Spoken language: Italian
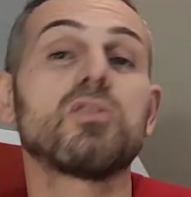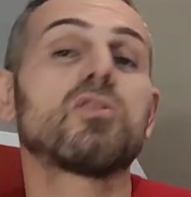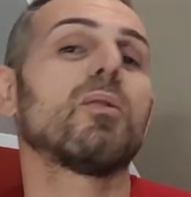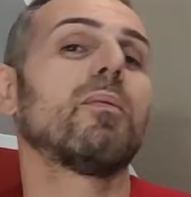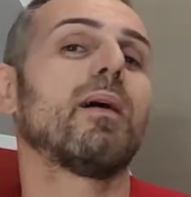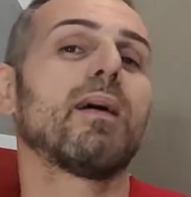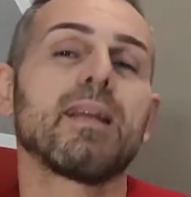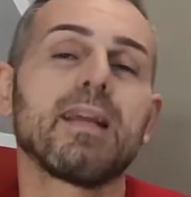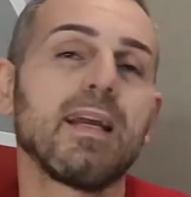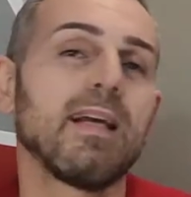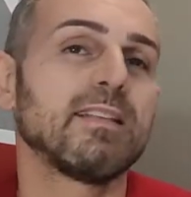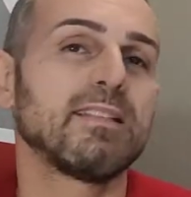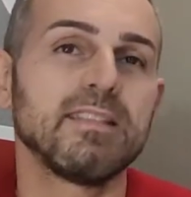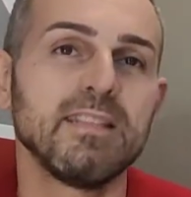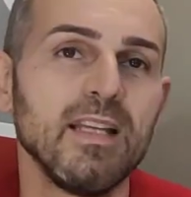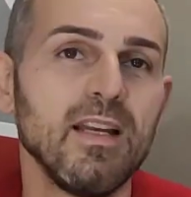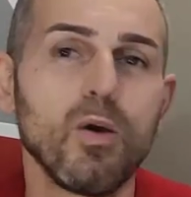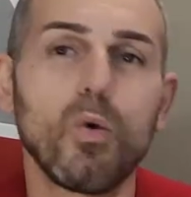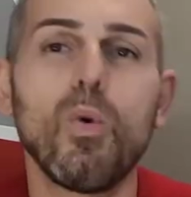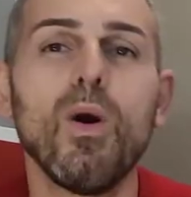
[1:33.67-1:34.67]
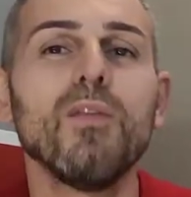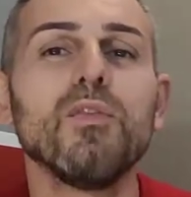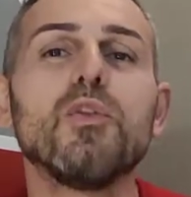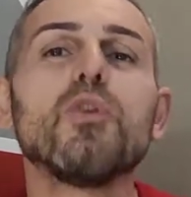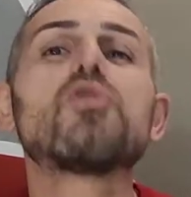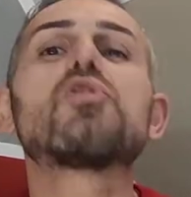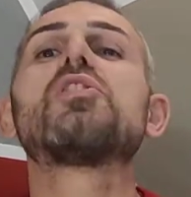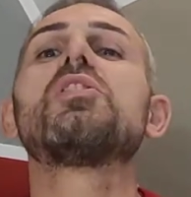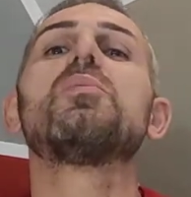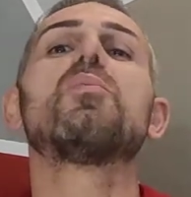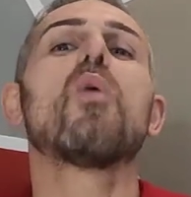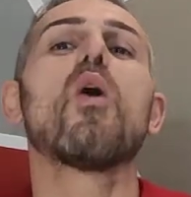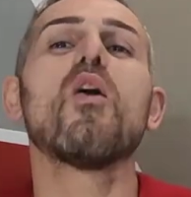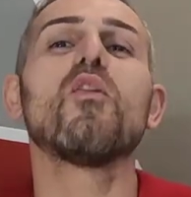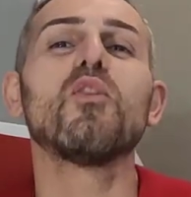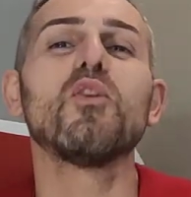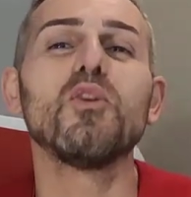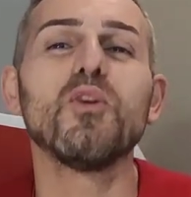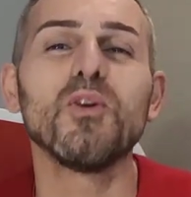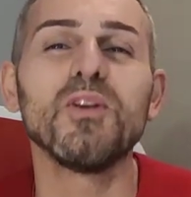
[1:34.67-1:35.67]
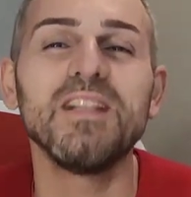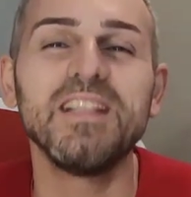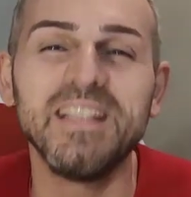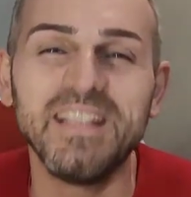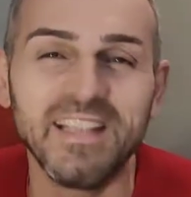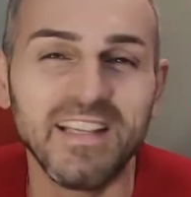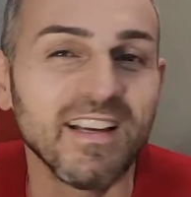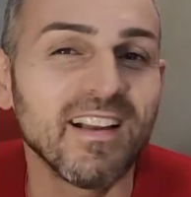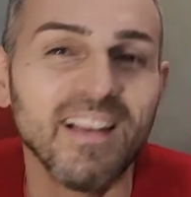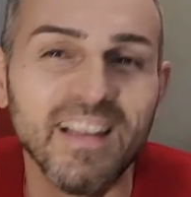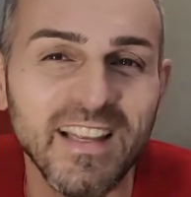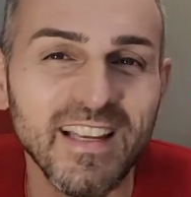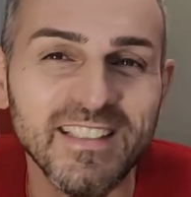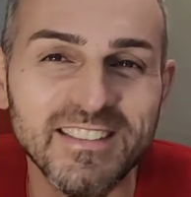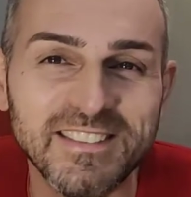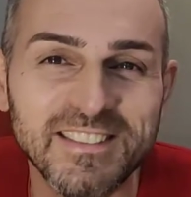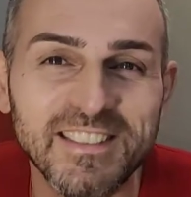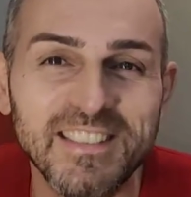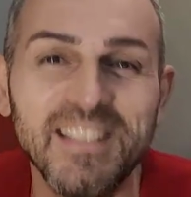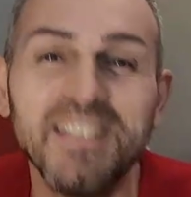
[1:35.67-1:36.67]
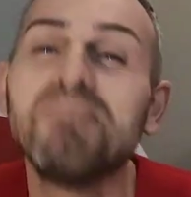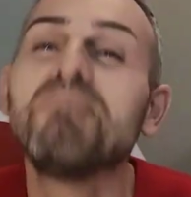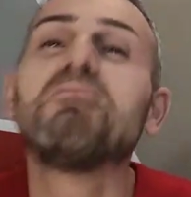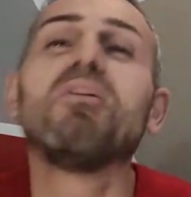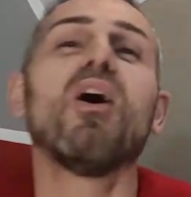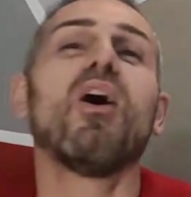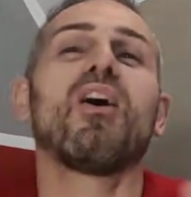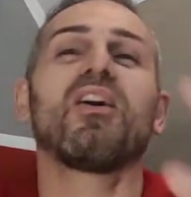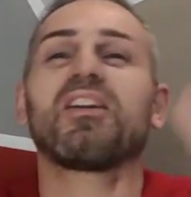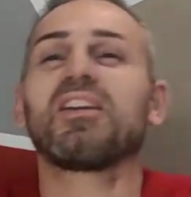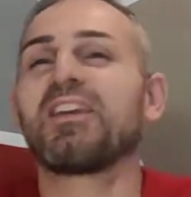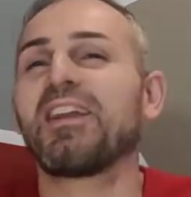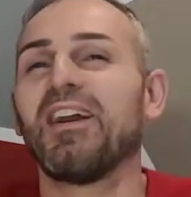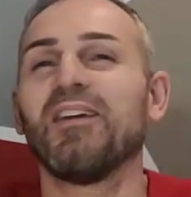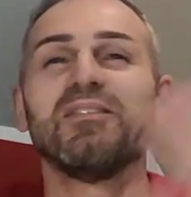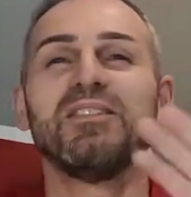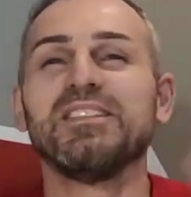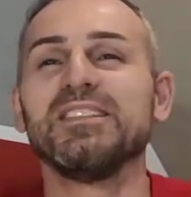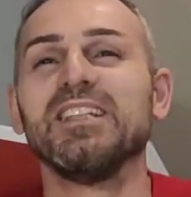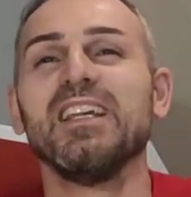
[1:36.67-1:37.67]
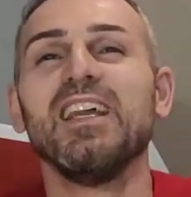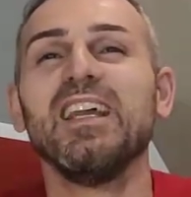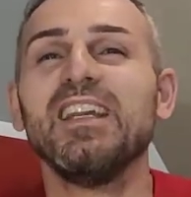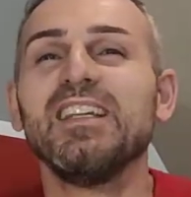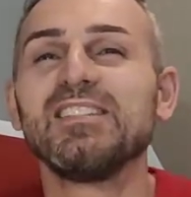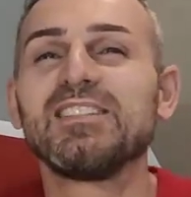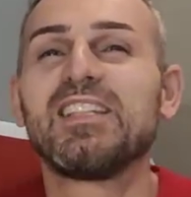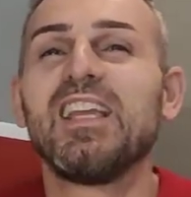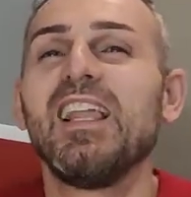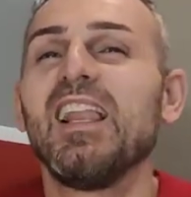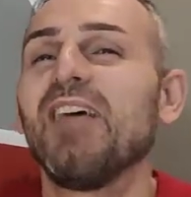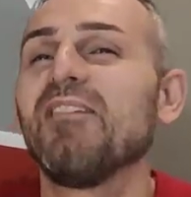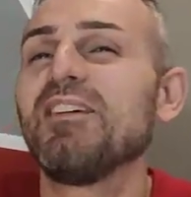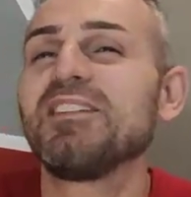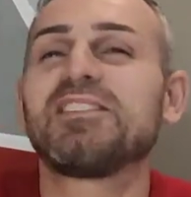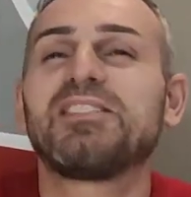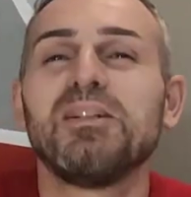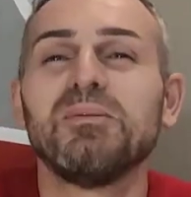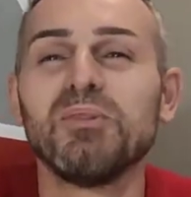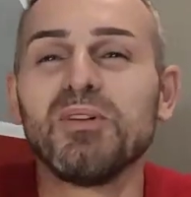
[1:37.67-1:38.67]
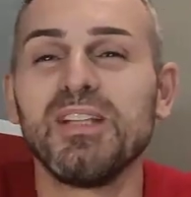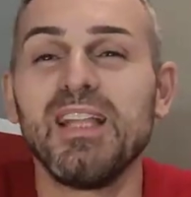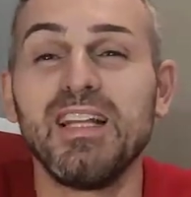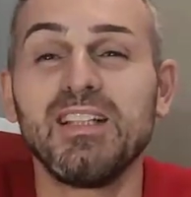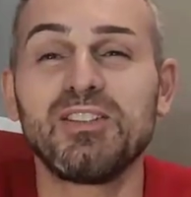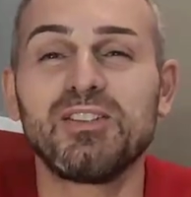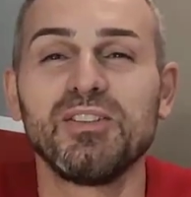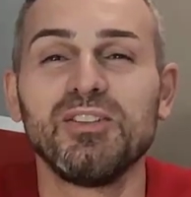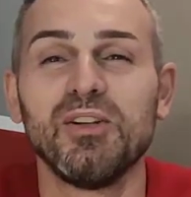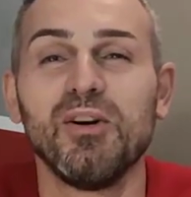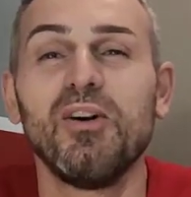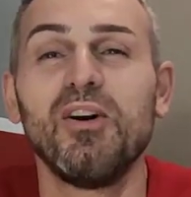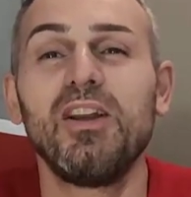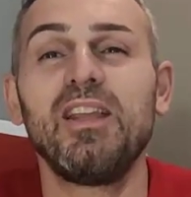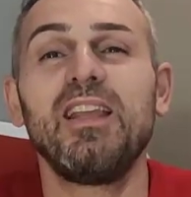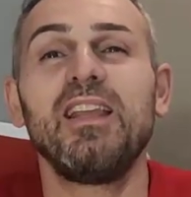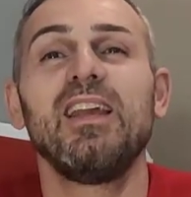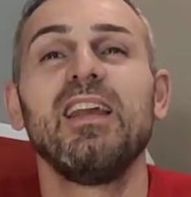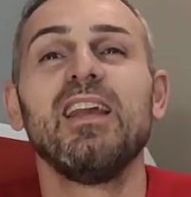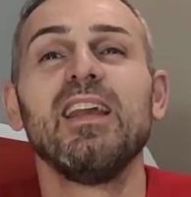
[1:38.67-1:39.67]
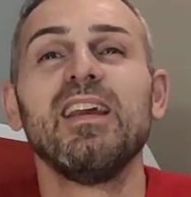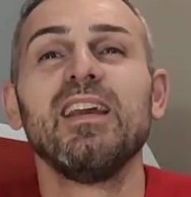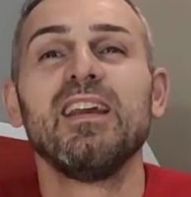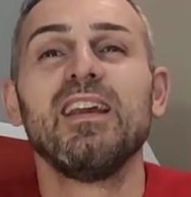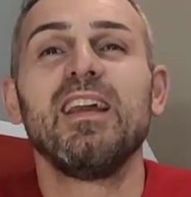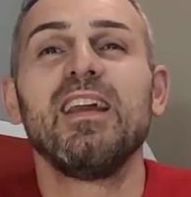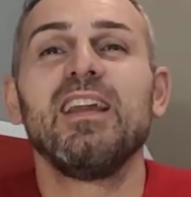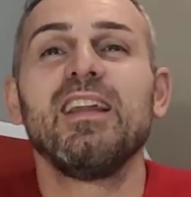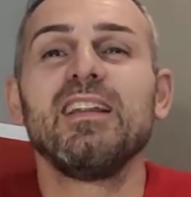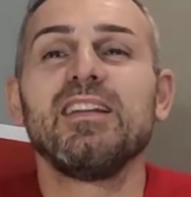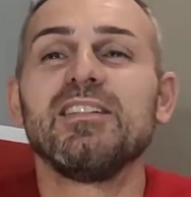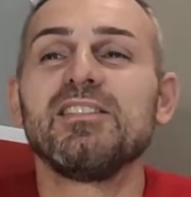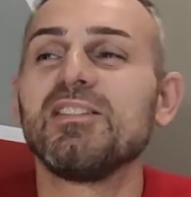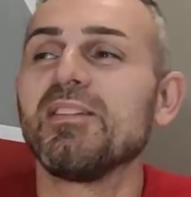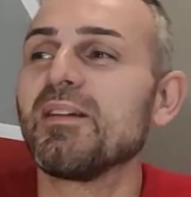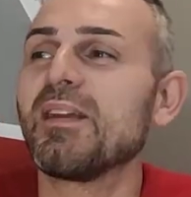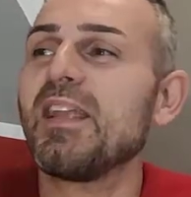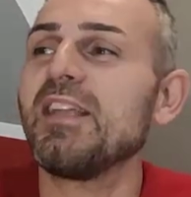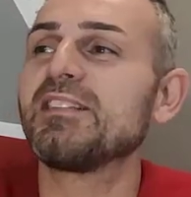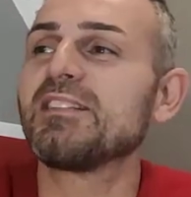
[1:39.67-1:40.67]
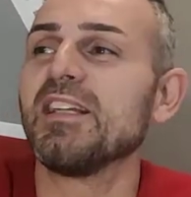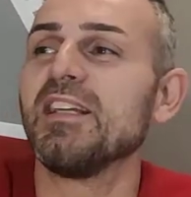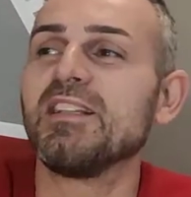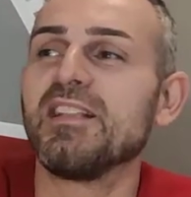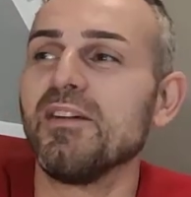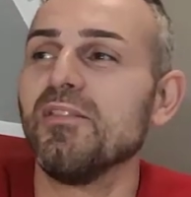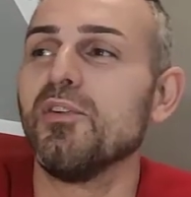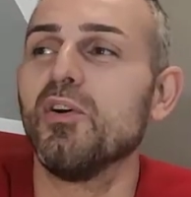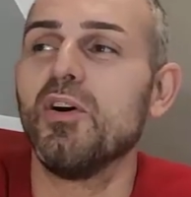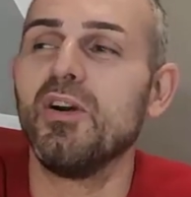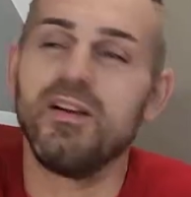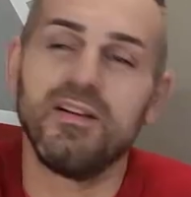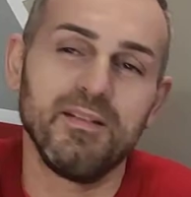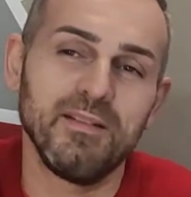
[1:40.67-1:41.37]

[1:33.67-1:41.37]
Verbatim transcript: Insomma, ragazzi, quando si muovono gli inglesi, porca mia, se l'avessimo detto noi, eh, chi siete voi?